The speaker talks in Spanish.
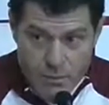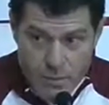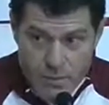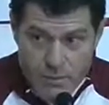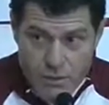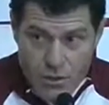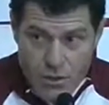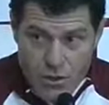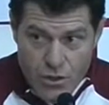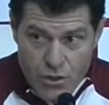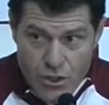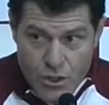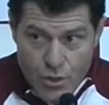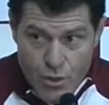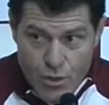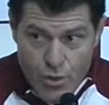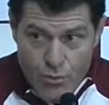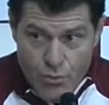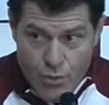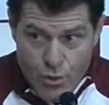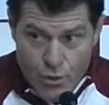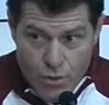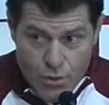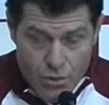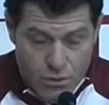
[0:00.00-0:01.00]
primero de
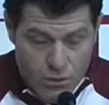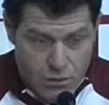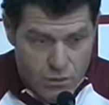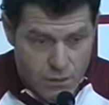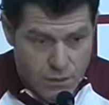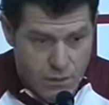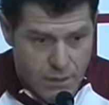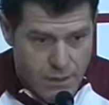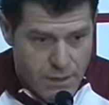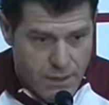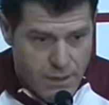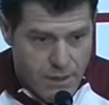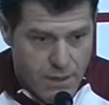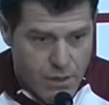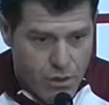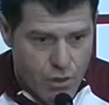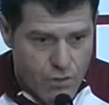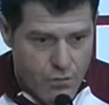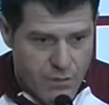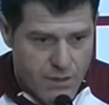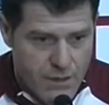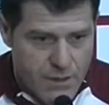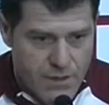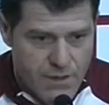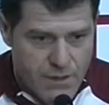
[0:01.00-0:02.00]
grupo eh, en la
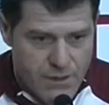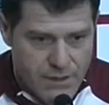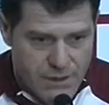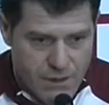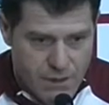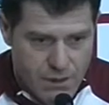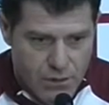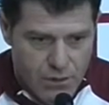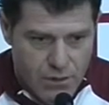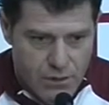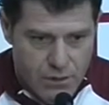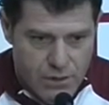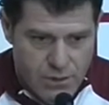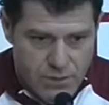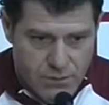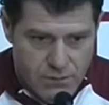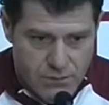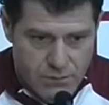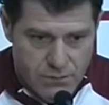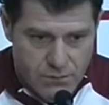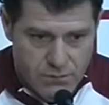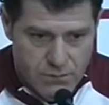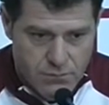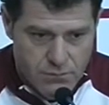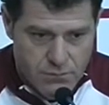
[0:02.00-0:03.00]
Copa
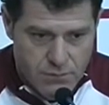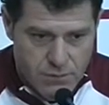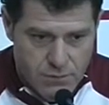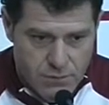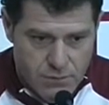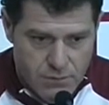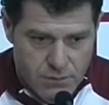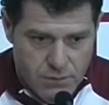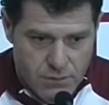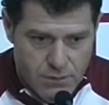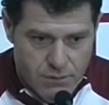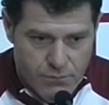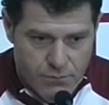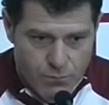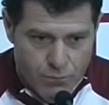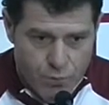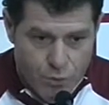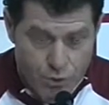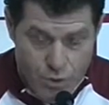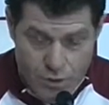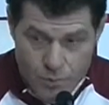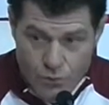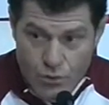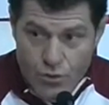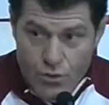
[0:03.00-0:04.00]
Libertadores,
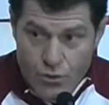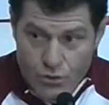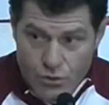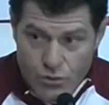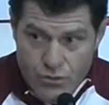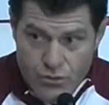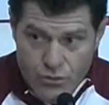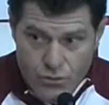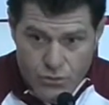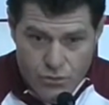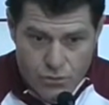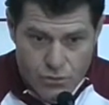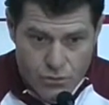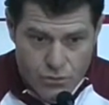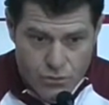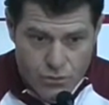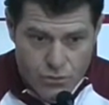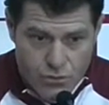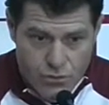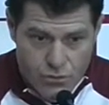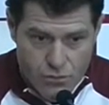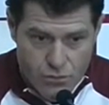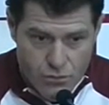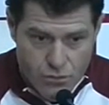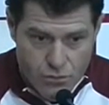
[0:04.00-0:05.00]
pudimos
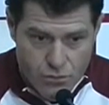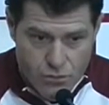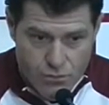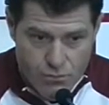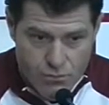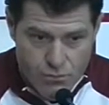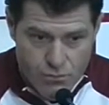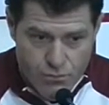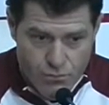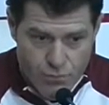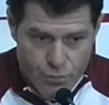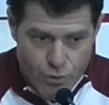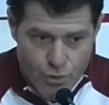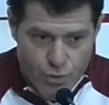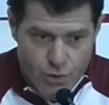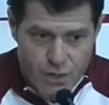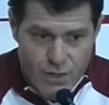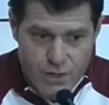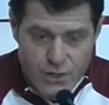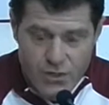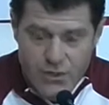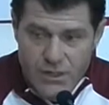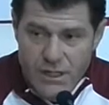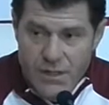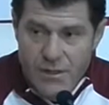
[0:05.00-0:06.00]

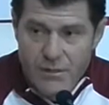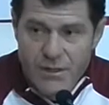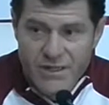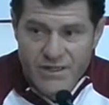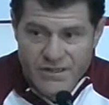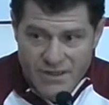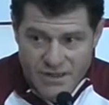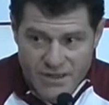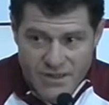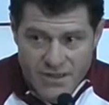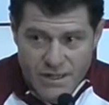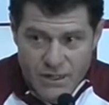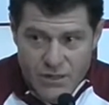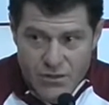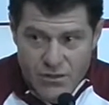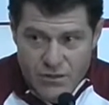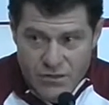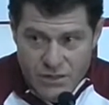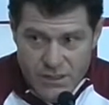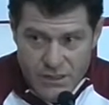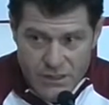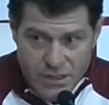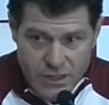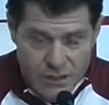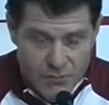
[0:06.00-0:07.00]
poder otra vez
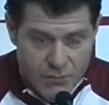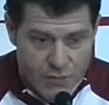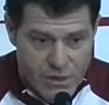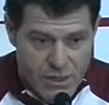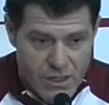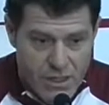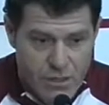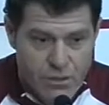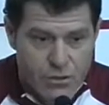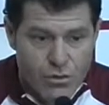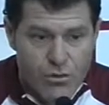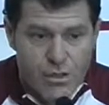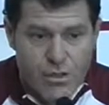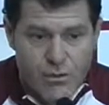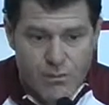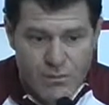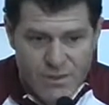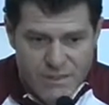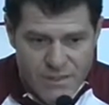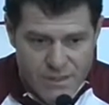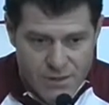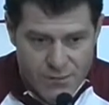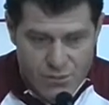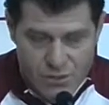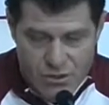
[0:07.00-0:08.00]
centrarnos en el campeonato y
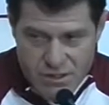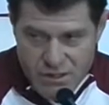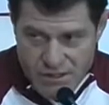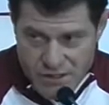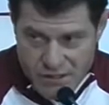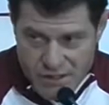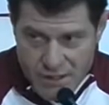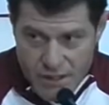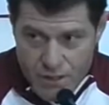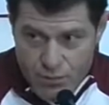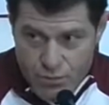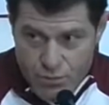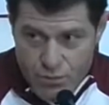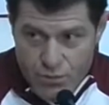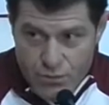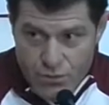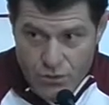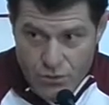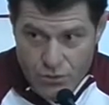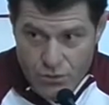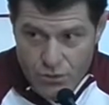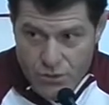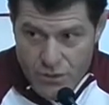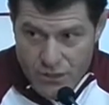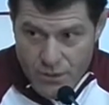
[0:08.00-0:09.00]
empezamos a sacar
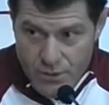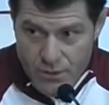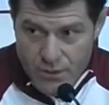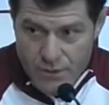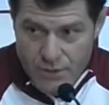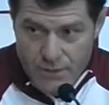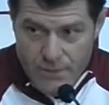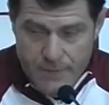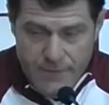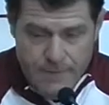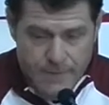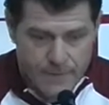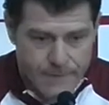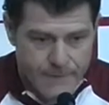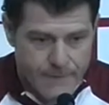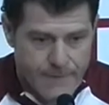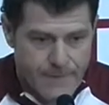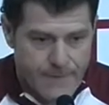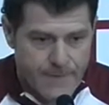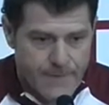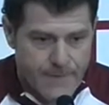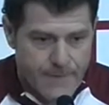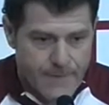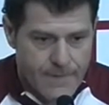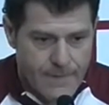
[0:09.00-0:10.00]
puntos otra vez.
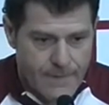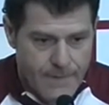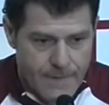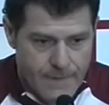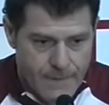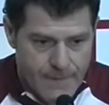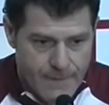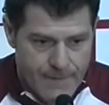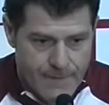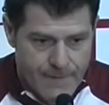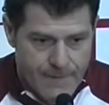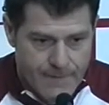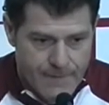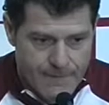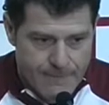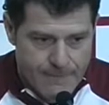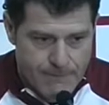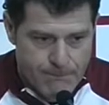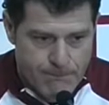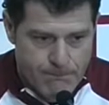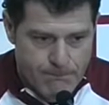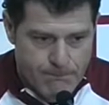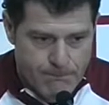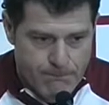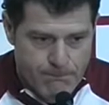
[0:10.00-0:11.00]
Eh,
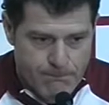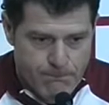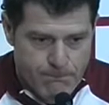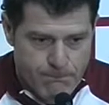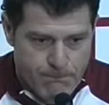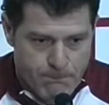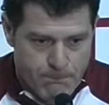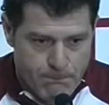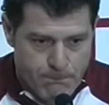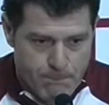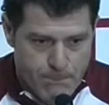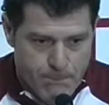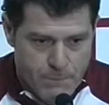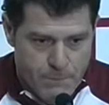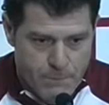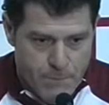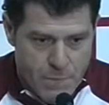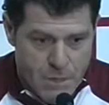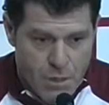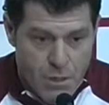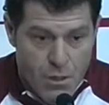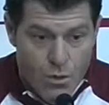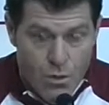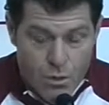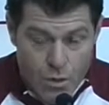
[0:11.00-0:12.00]

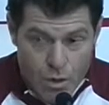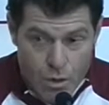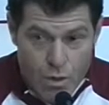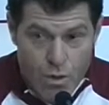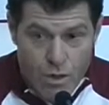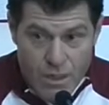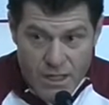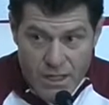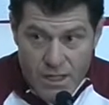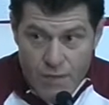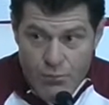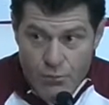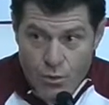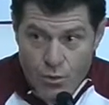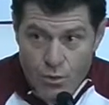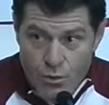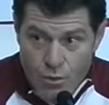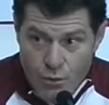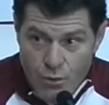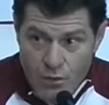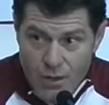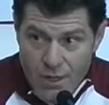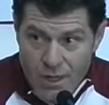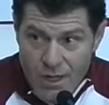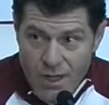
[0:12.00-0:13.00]
luego quedamos
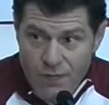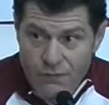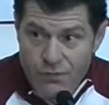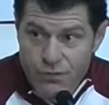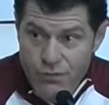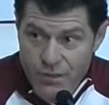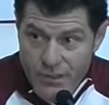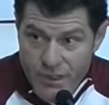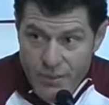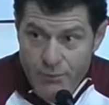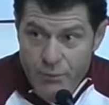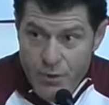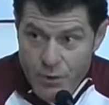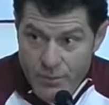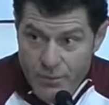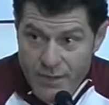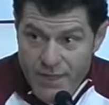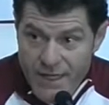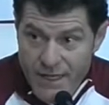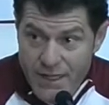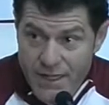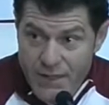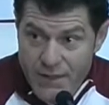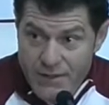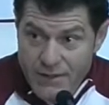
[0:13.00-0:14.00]
afuera por
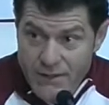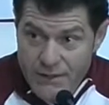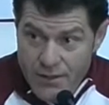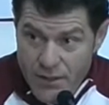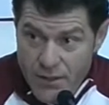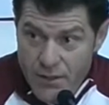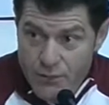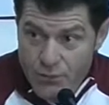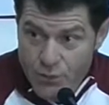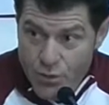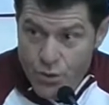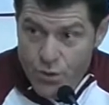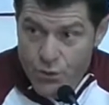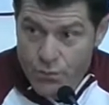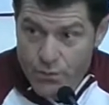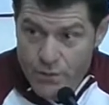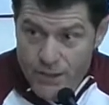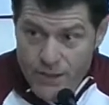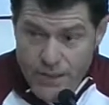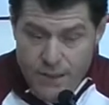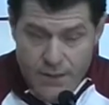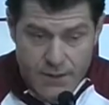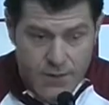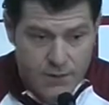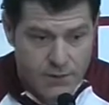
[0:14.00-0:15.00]
penales, eh, por un
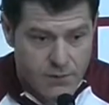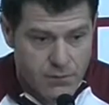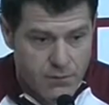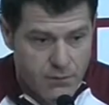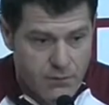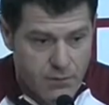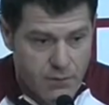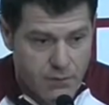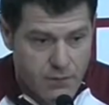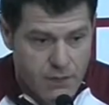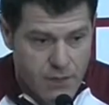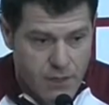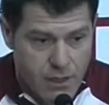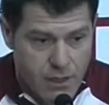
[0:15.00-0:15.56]
penal de